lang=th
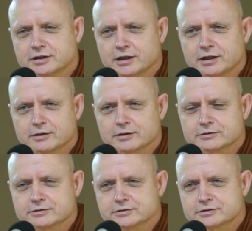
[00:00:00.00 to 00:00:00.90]
แล้วก็
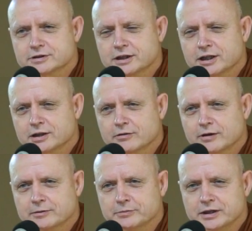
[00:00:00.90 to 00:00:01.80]
แสดงค
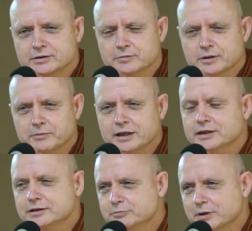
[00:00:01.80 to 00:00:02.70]
วามเห็นว่าไม่
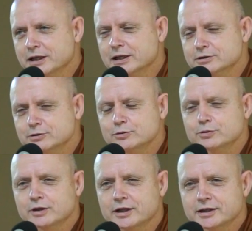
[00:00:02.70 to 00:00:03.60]
ไม่เห็น
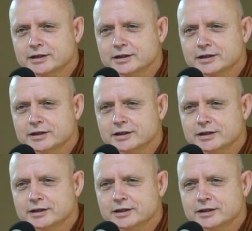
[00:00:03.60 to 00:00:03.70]
ด้วย